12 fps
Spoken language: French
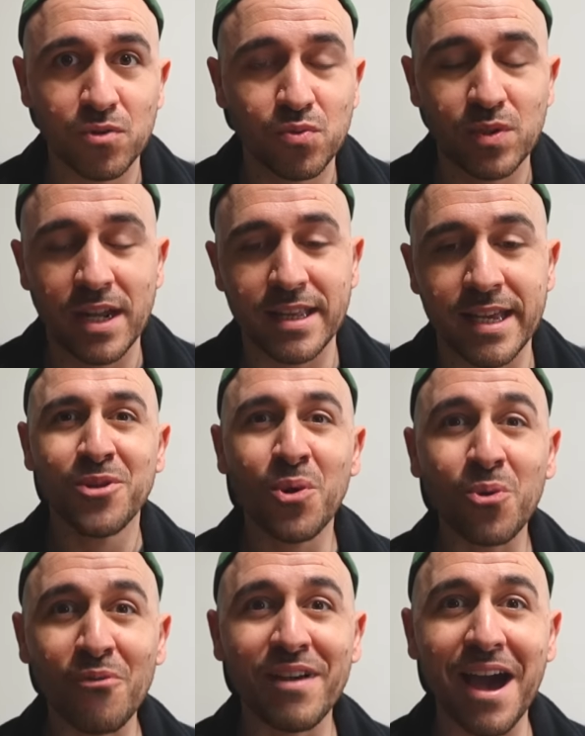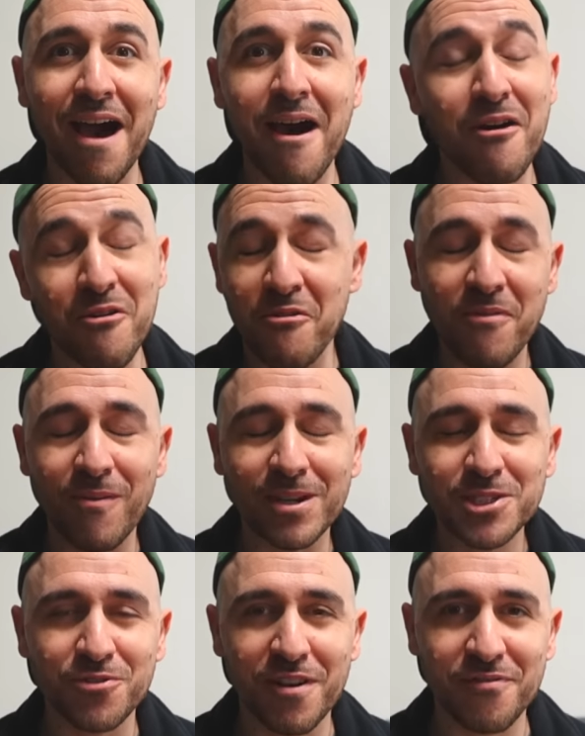euh, toute l'année. Donc on verra, on va
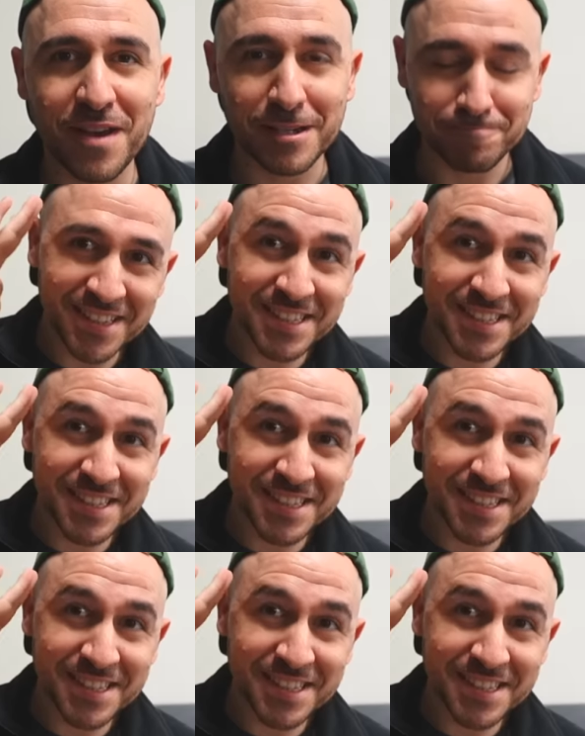voir ce qu'on va faire.